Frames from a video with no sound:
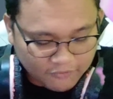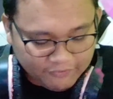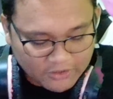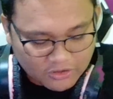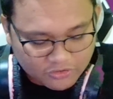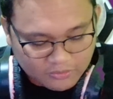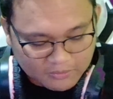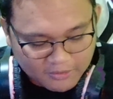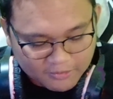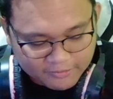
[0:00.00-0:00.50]
video
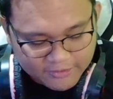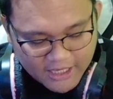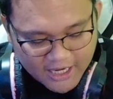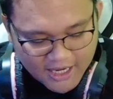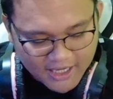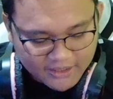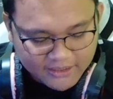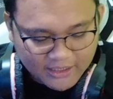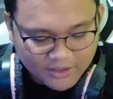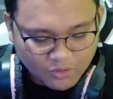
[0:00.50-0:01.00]

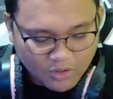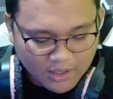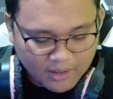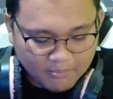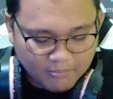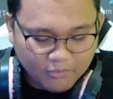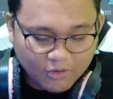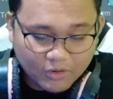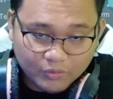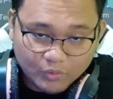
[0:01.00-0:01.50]
sebelumnya jadi
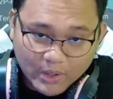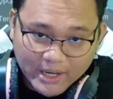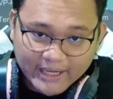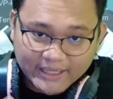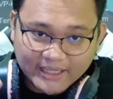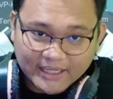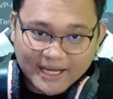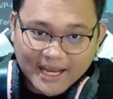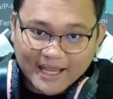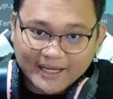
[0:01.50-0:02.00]
gua gua
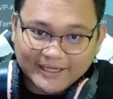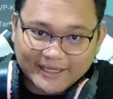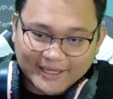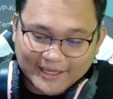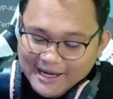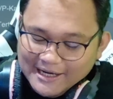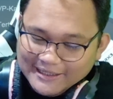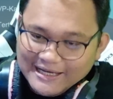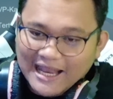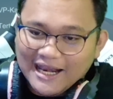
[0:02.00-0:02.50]
ini lagi
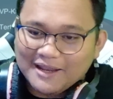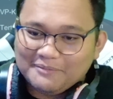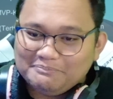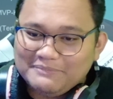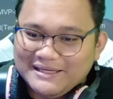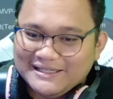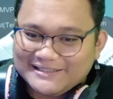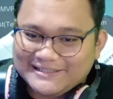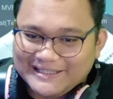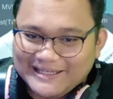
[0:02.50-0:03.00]
dalam
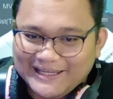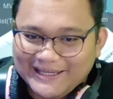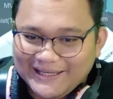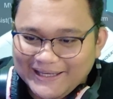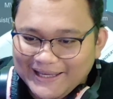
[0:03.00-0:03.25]
misi